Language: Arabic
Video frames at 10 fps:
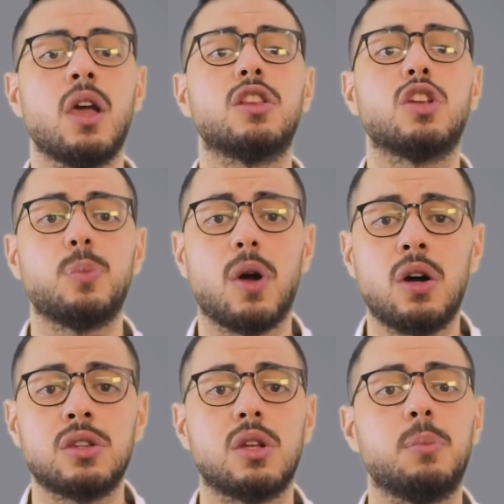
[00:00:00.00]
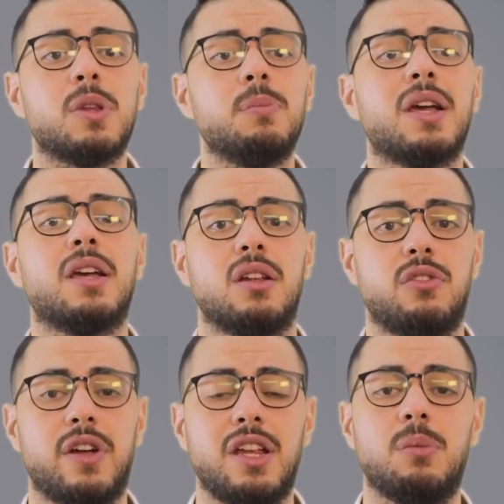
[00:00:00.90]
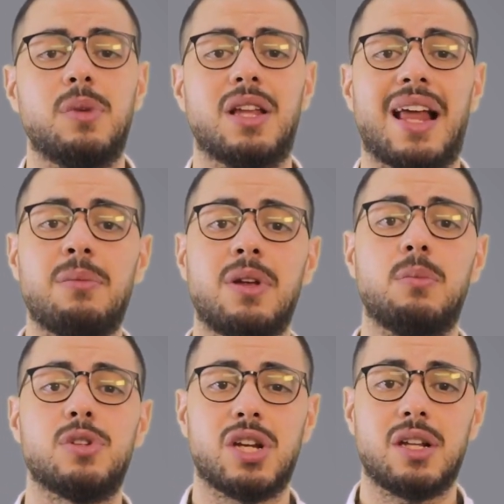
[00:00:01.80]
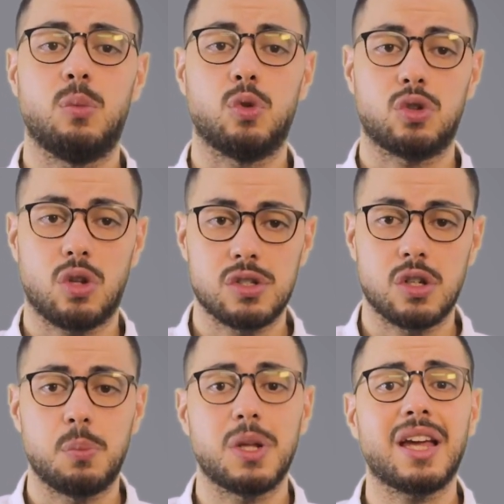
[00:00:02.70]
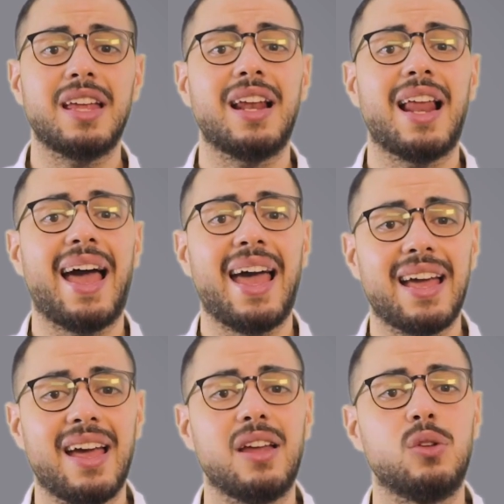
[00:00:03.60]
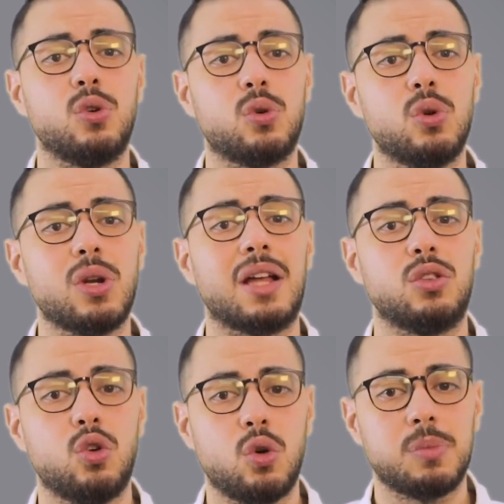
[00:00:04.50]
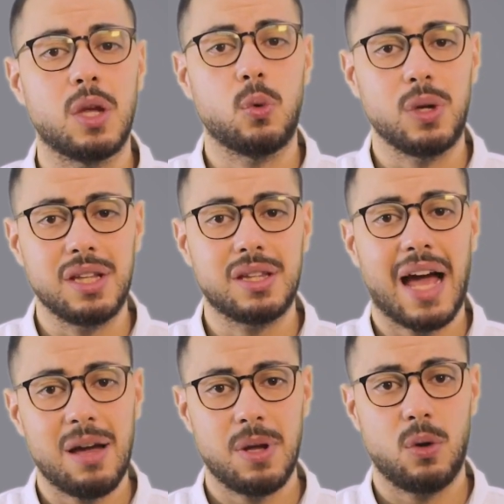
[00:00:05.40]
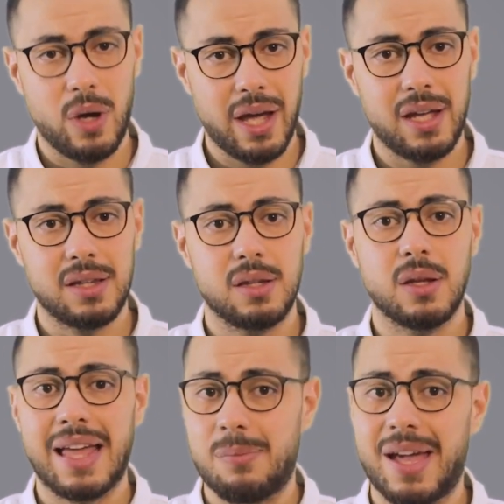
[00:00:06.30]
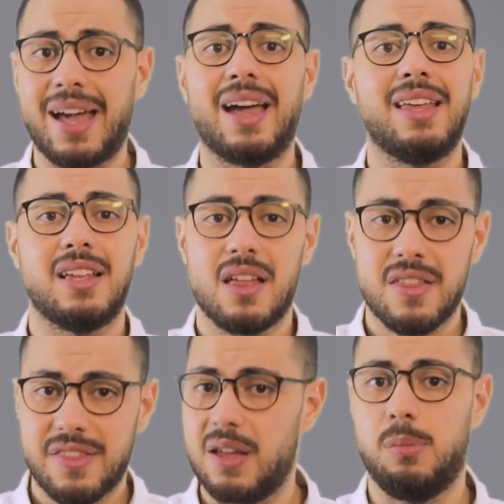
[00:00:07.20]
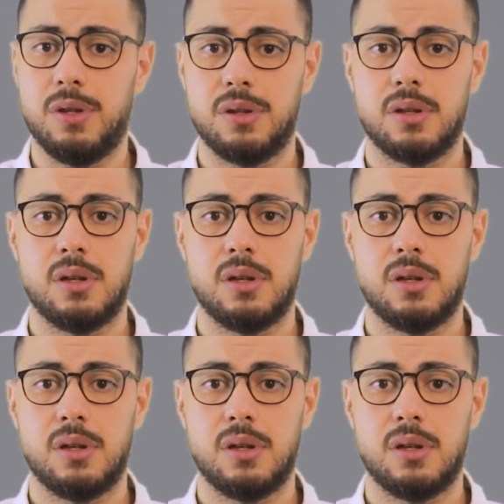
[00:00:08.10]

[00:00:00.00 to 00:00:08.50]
التطبيقات بتمكن الفريق من العمل بشكل متسق من غير الحاجة إنه يكون عندهم توقيت عمل واحد جماعي ثابت